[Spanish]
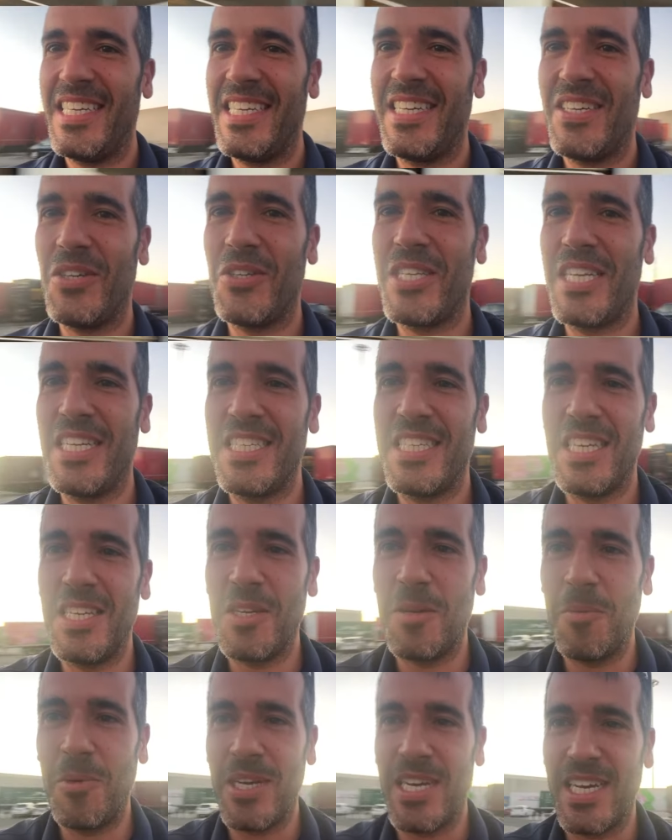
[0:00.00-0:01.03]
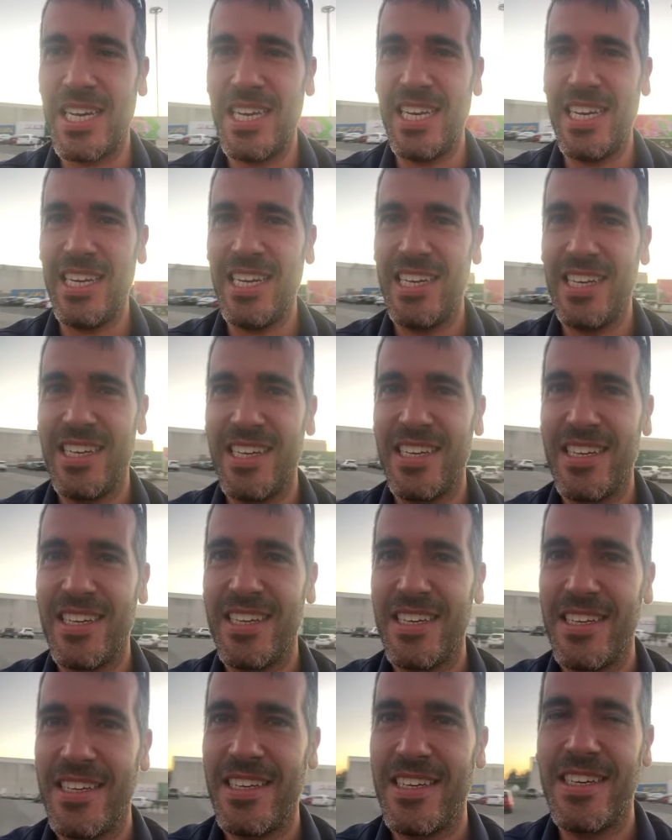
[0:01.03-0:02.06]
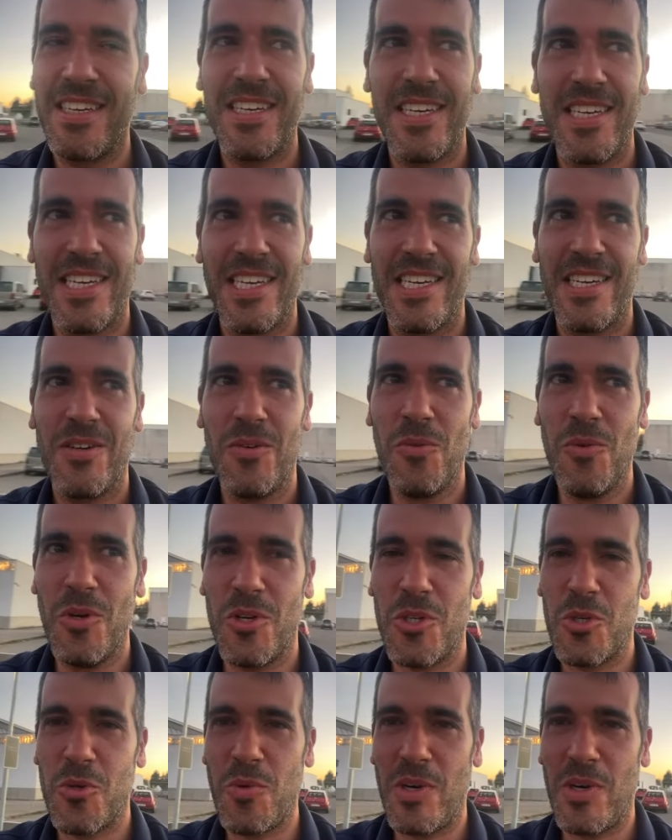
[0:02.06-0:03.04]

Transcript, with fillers: Os enseño por aquí unos